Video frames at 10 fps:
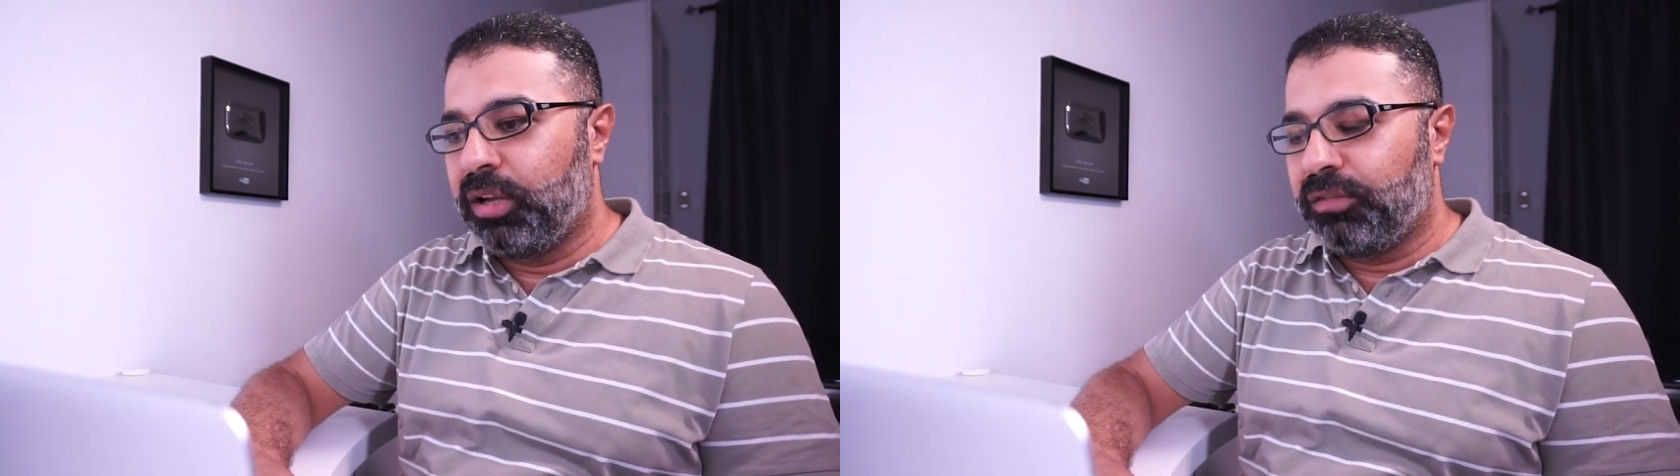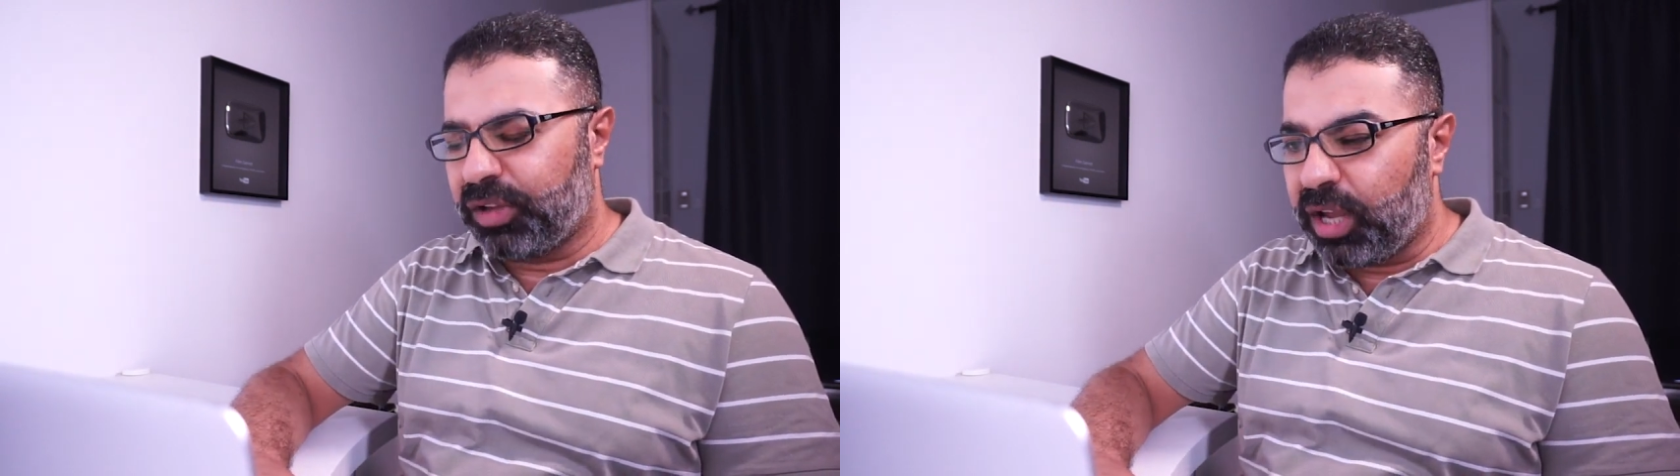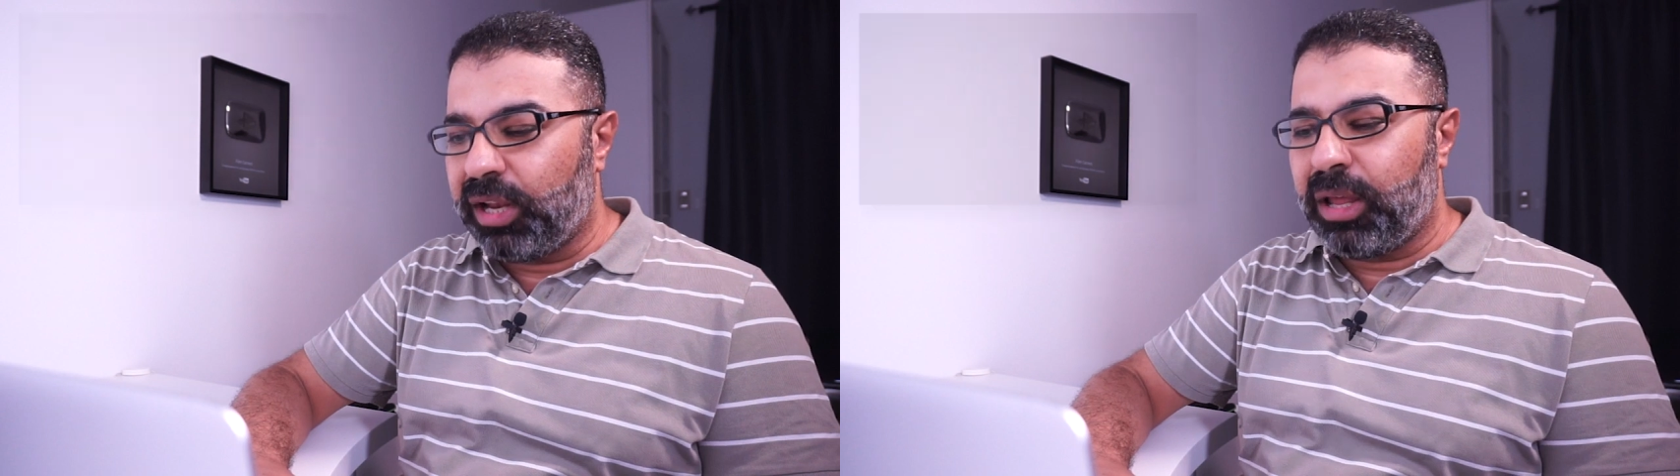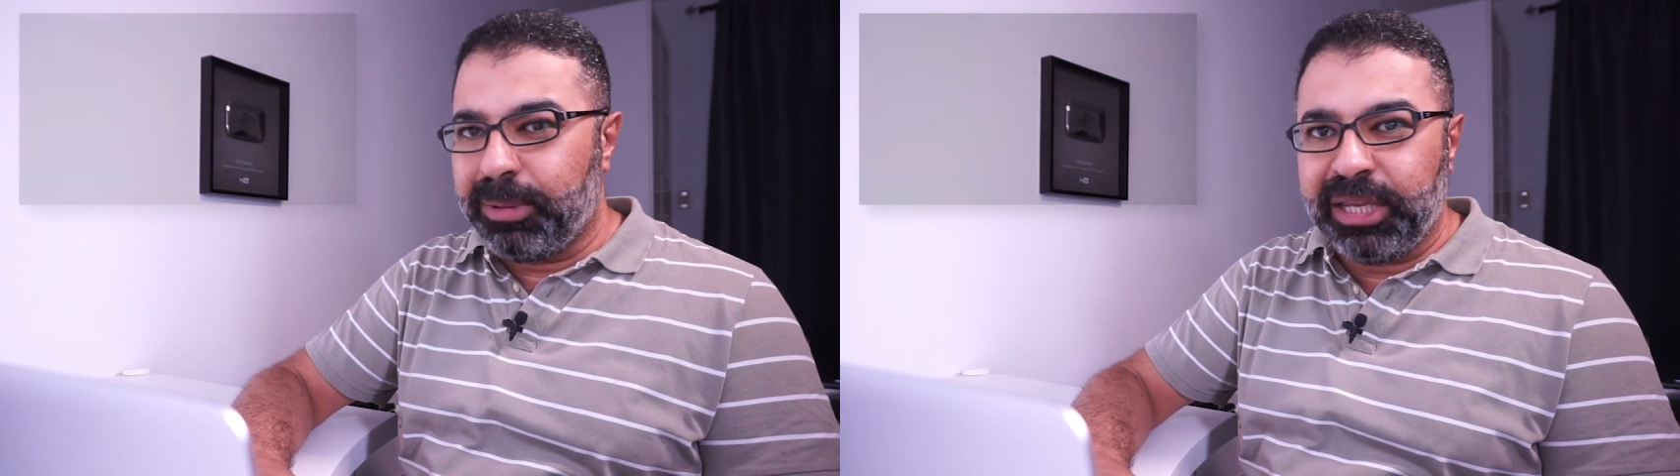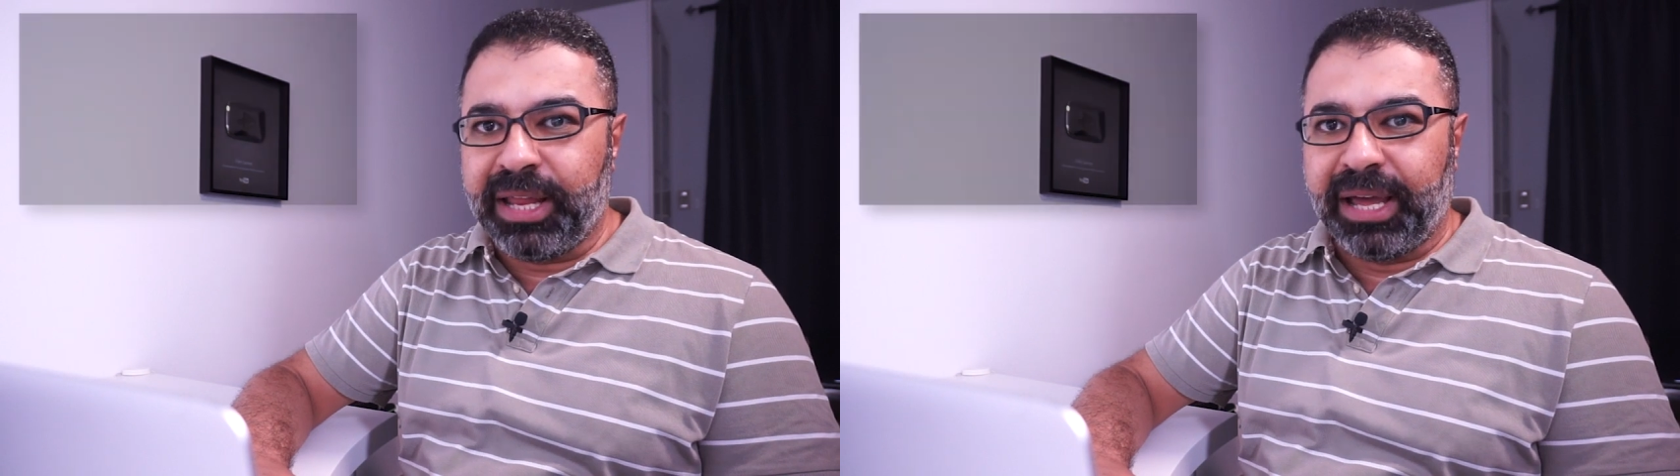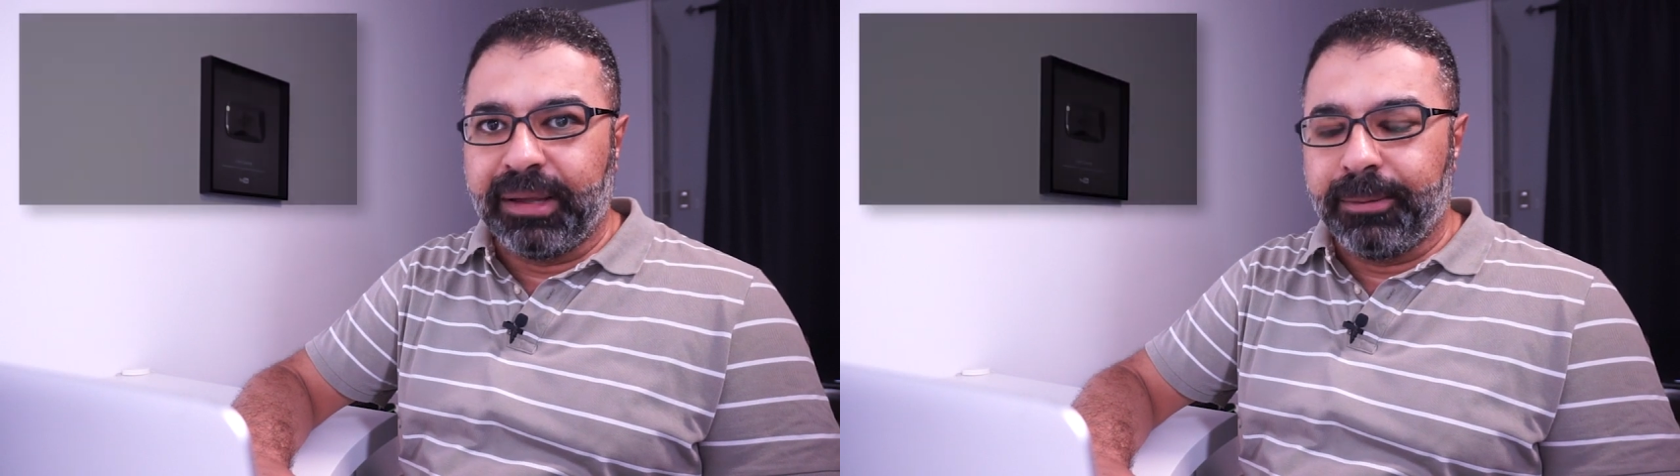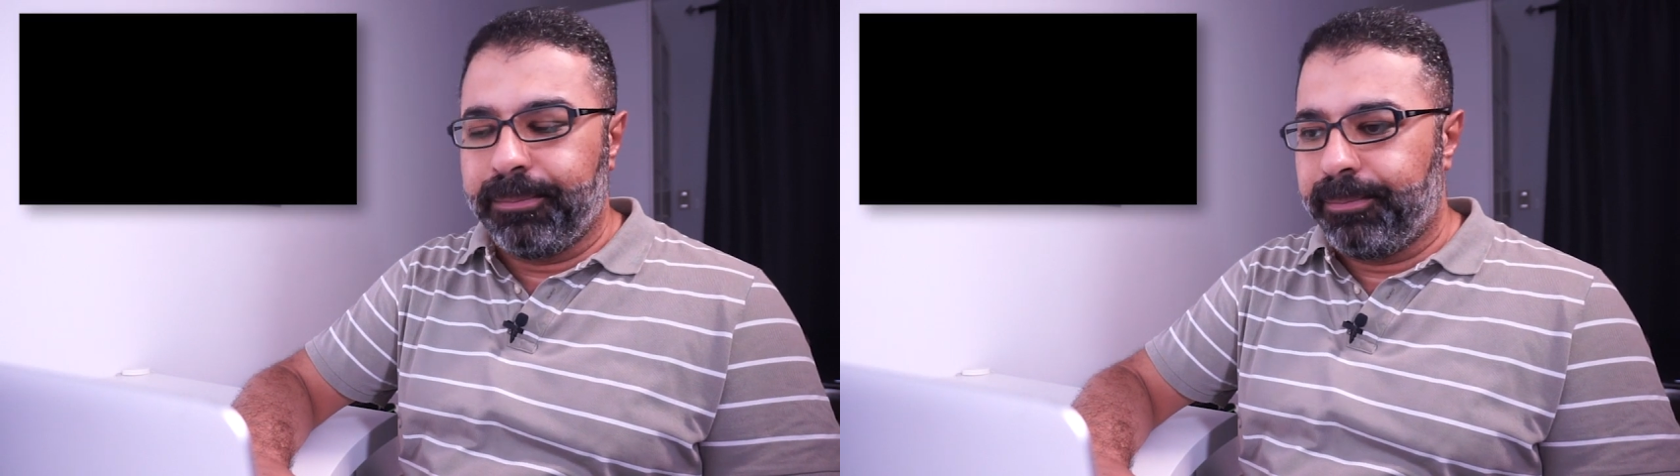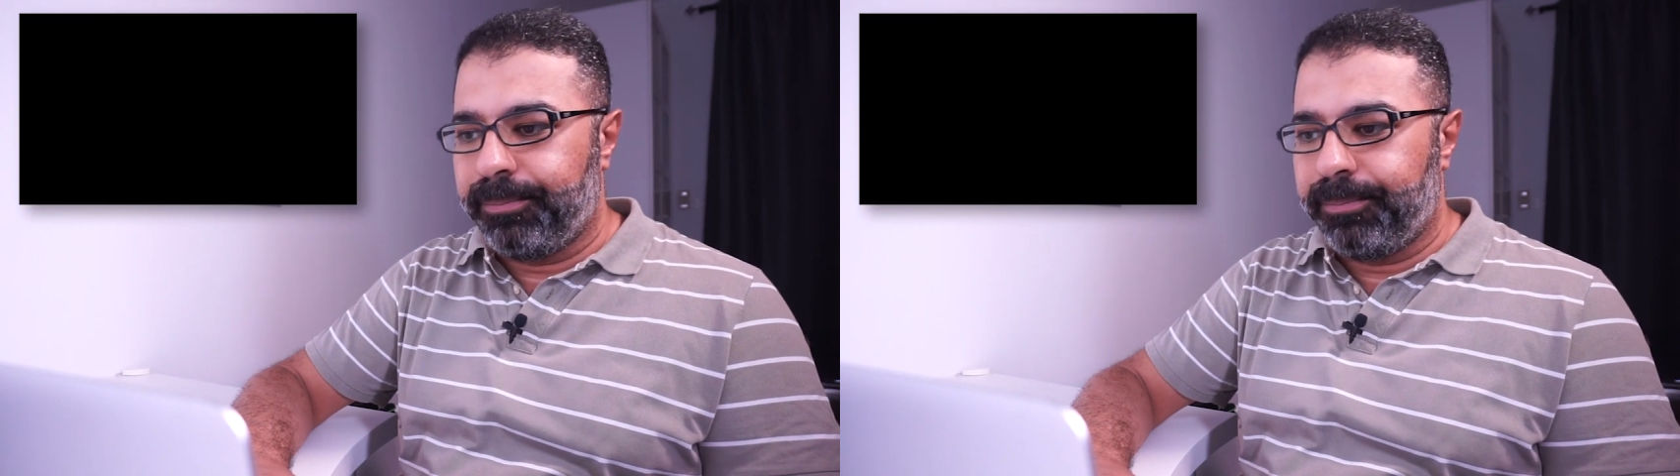فيلا بينا